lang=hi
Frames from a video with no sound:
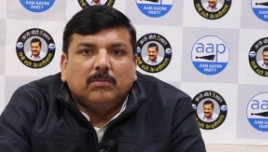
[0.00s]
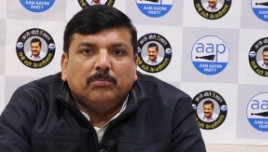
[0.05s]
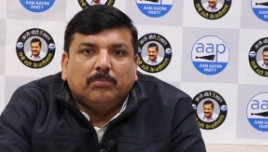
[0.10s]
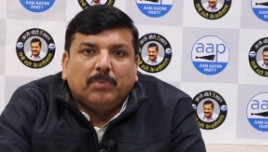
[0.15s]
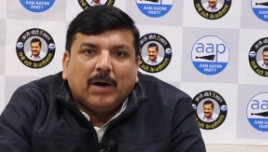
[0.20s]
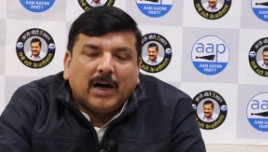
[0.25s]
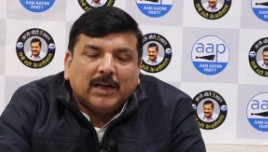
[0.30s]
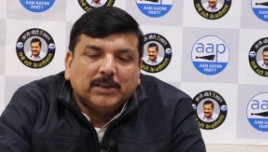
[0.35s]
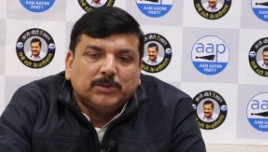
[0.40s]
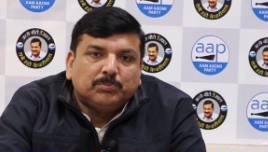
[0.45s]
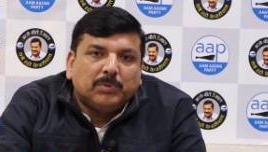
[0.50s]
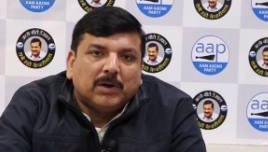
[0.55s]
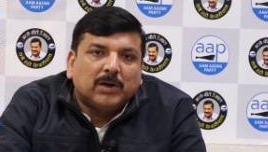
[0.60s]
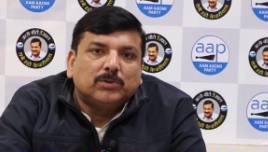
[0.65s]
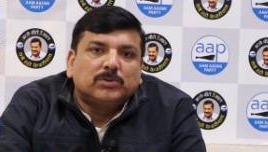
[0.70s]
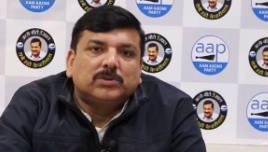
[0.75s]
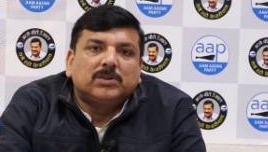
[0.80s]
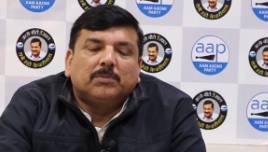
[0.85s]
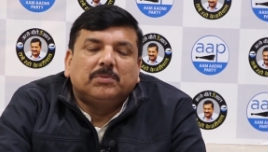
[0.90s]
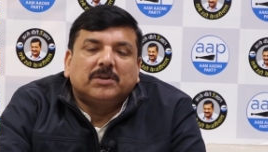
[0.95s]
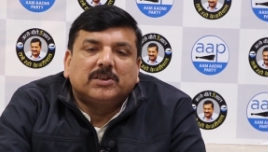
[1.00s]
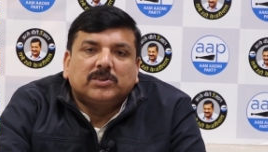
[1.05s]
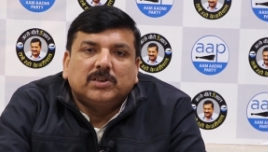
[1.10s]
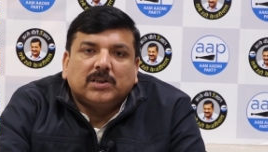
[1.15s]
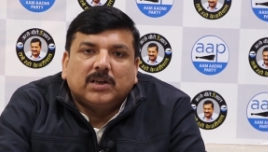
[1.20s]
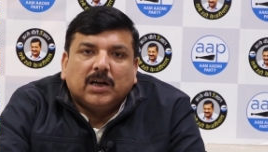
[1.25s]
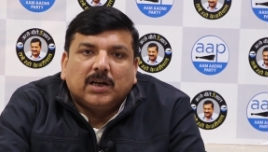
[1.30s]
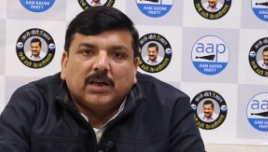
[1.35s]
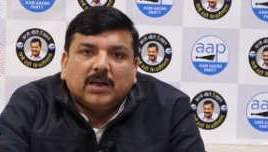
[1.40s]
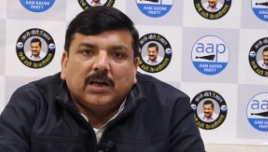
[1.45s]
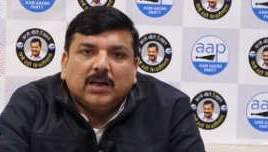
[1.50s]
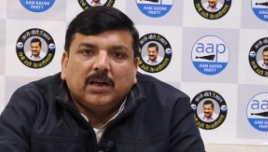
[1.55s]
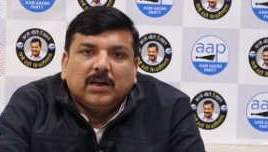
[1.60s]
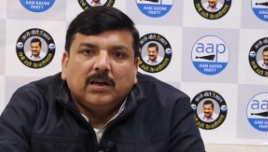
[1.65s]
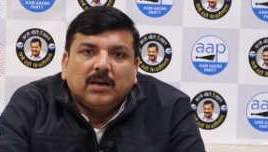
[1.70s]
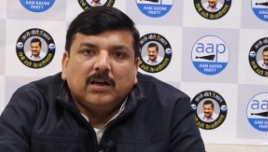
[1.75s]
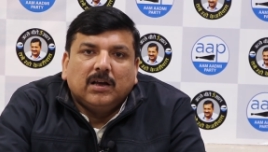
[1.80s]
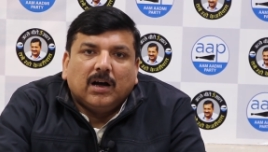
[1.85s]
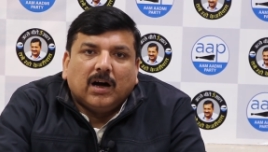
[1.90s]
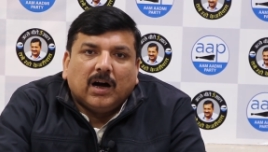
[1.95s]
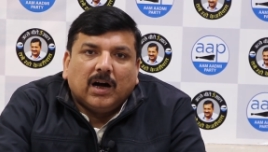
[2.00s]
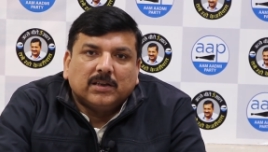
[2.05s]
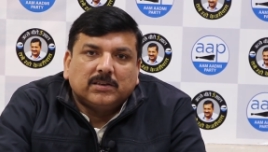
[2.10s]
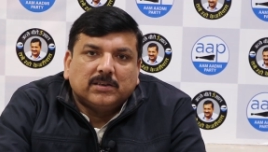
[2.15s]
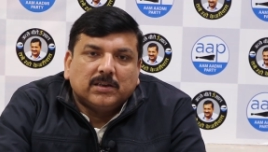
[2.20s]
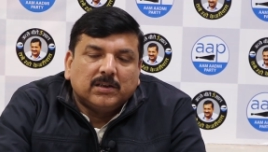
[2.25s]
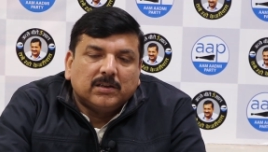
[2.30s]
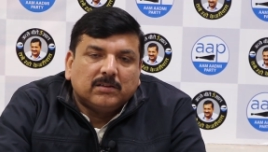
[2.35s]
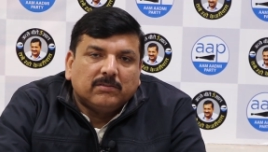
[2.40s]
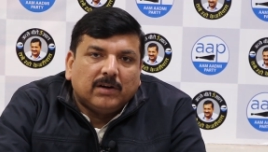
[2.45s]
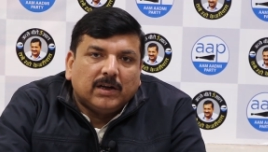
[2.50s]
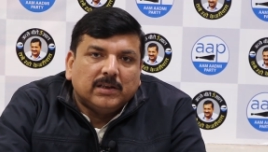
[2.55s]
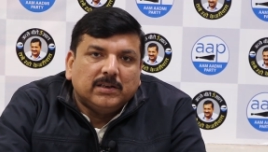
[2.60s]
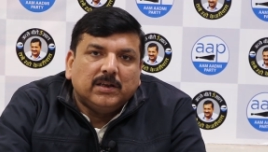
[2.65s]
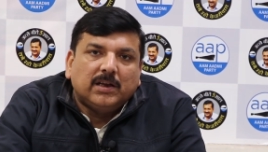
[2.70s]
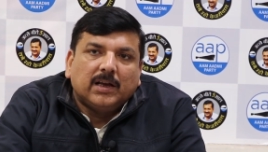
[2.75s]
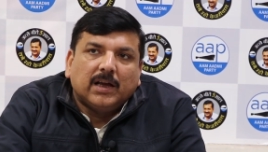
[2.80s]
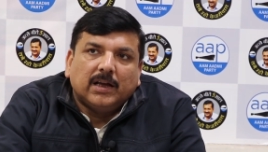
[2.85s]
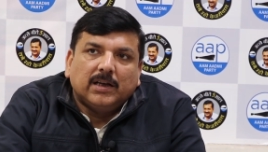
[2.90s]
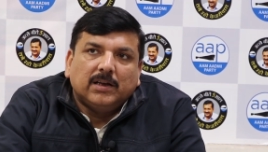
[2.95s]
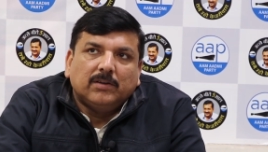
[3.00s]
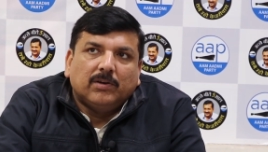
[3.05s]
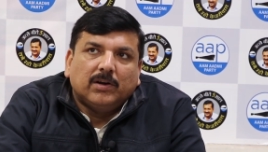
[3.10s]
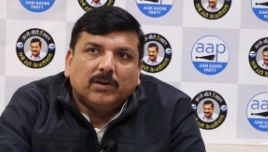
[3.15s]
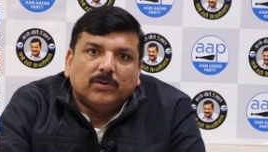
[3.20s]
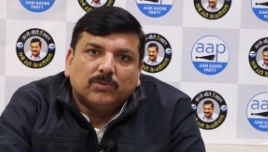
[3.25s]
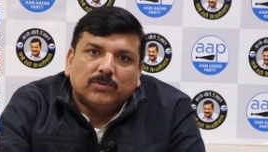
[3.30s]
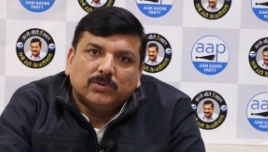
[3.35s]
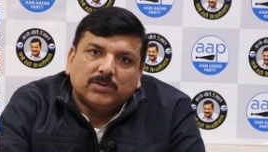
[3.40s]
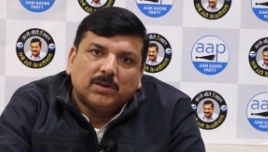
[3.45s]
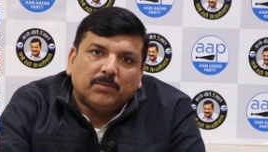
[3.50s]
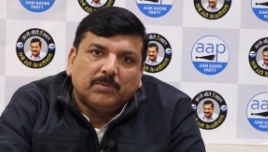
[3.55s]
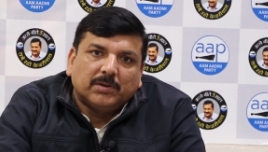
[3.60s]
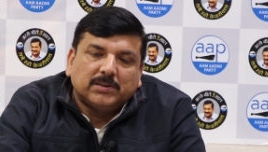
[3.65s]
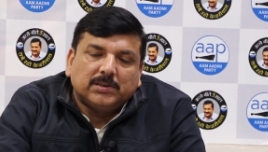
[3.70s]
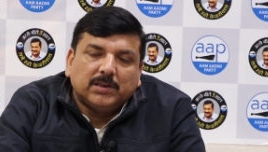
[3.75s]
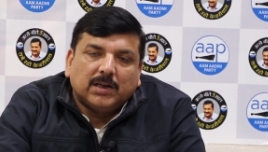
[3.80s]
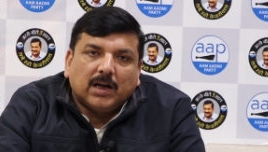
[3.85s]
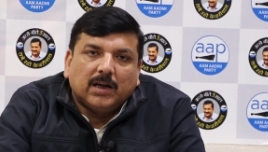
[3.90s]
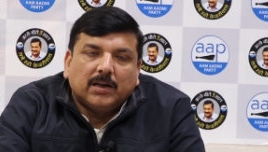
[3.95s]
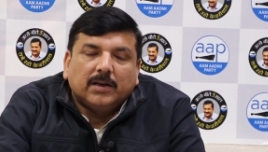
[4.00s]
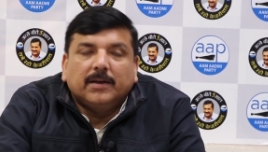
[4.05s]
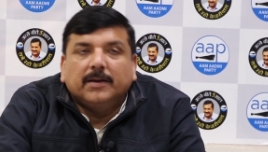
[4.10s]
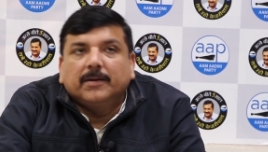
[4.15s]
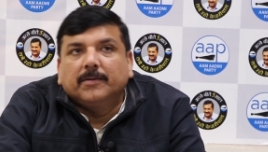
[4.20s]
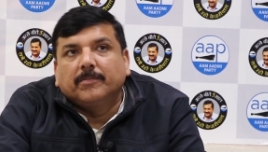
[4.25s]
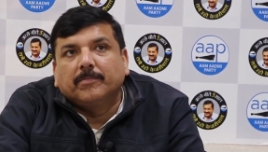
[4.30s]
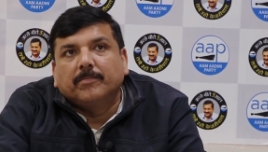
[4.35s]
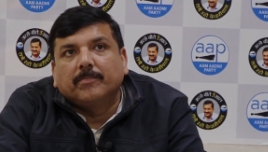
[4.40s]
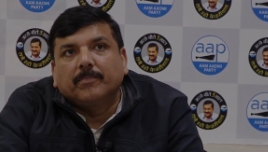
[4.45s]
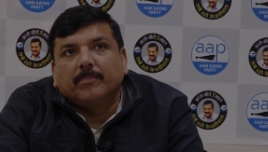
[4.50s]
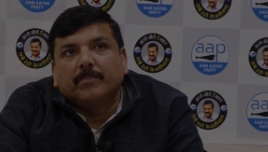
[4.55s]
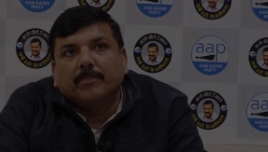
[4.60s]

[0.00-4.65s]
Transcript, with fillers: भाजपा को सबक सिखाना है आतंकवादी कहने वालों को सबक सिखाना है